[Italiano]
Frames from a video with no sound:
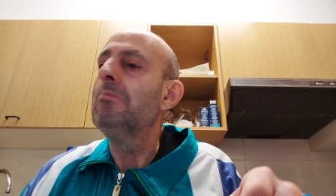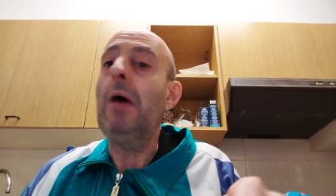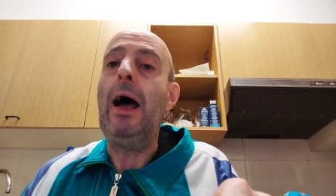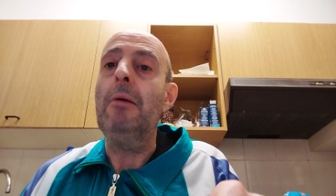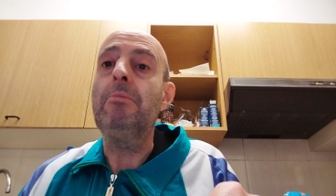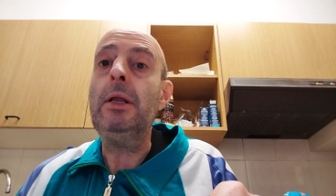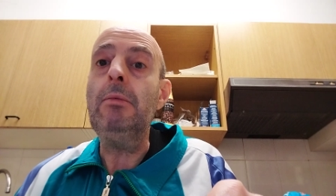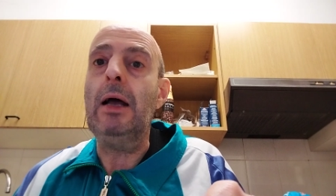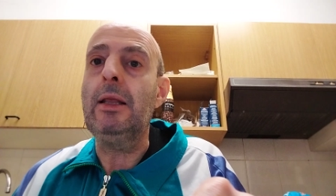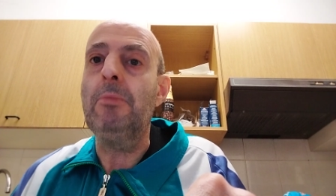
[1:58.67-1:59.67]
Ma
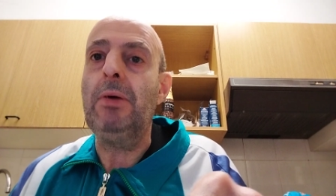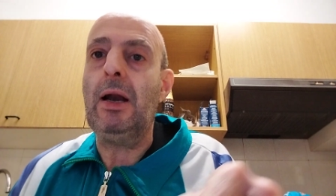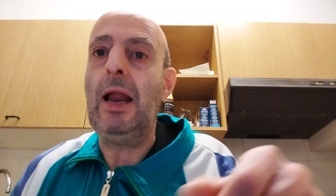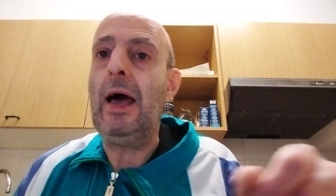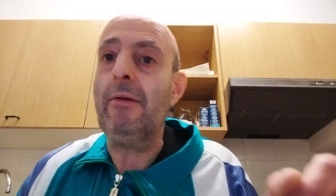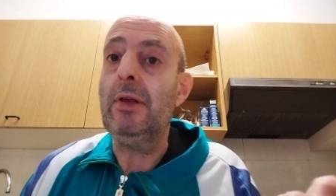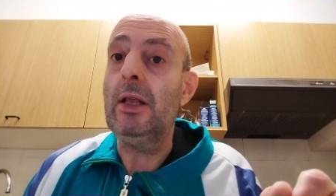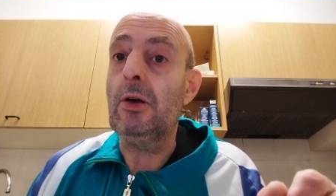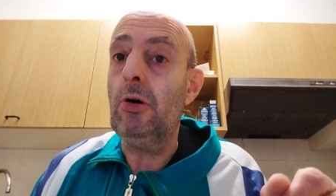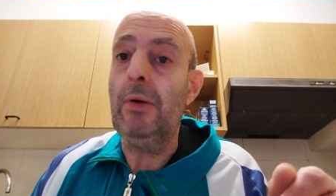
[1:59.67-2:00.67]
prima di parlarvi
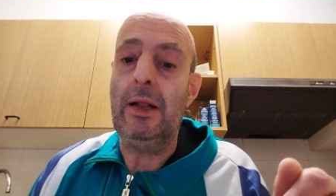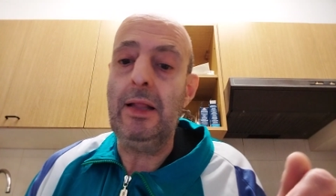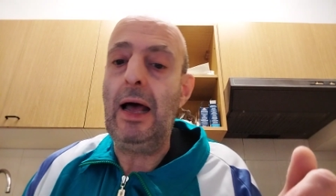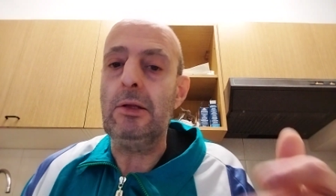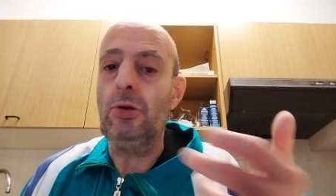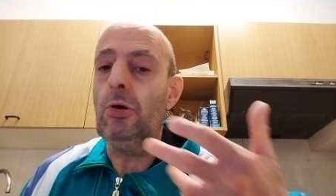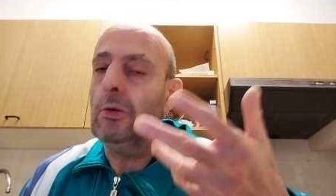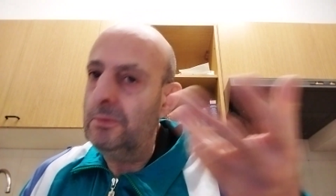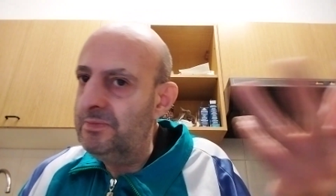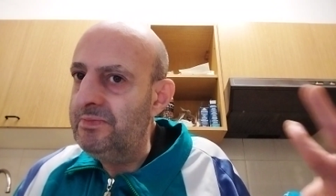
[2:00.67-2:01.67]
di come è
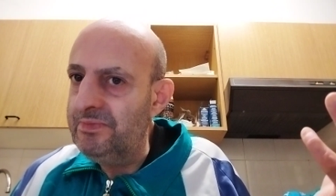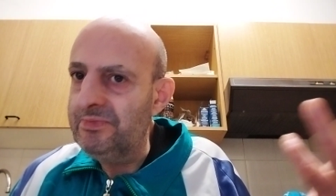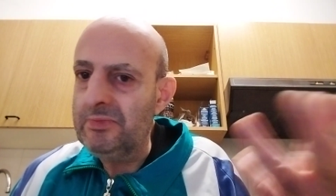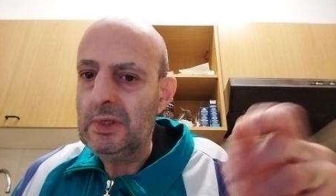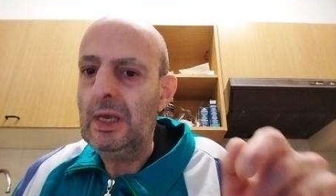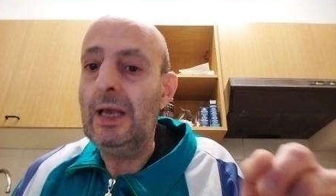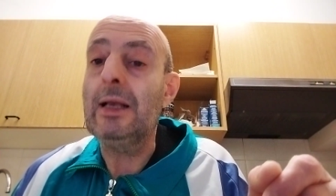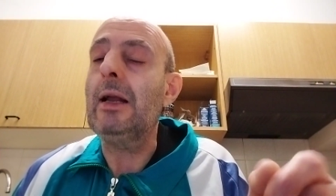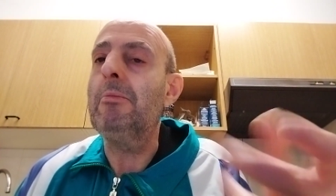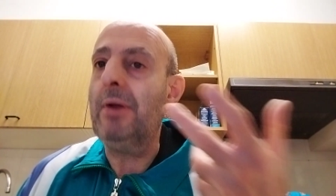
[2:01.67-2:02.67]
andato il
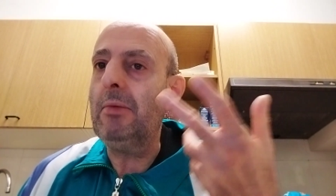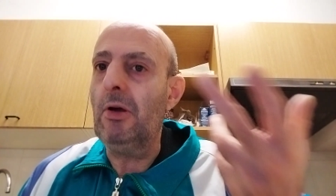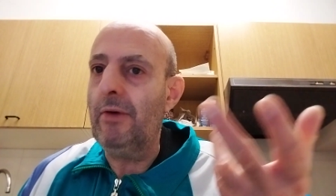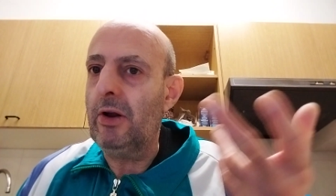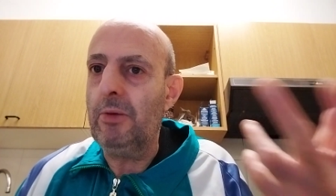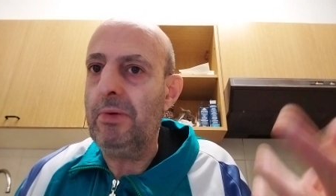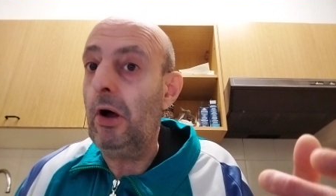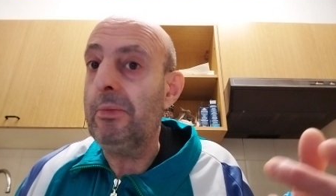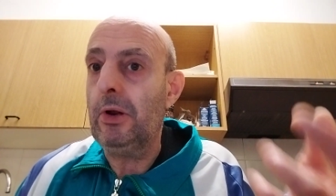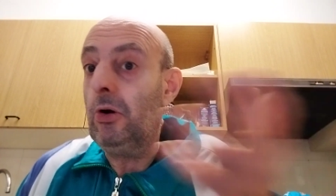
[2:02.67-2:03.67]
Gran Premio vero e
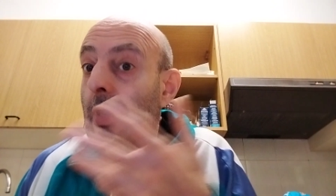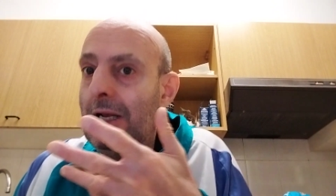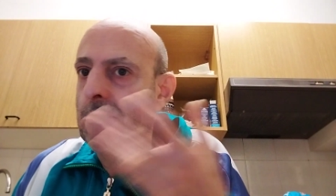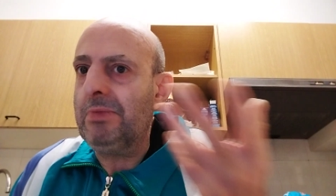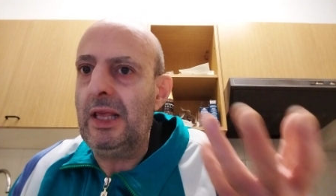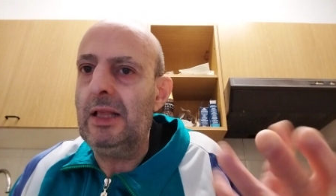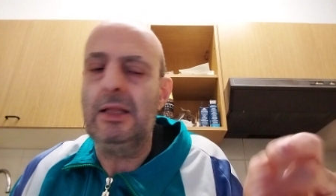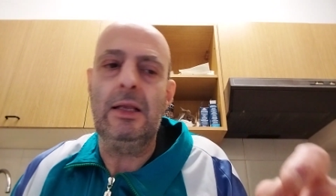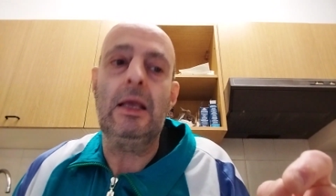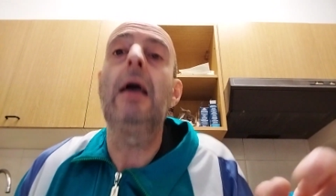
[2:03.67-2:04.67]
proprio, non la
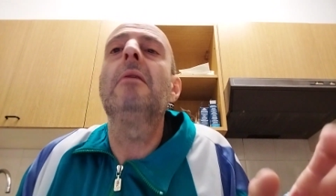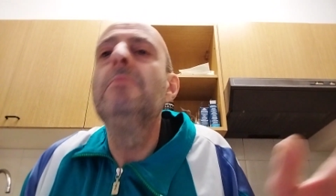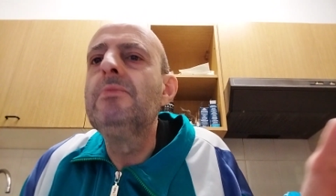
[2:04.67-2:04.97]
sprint, che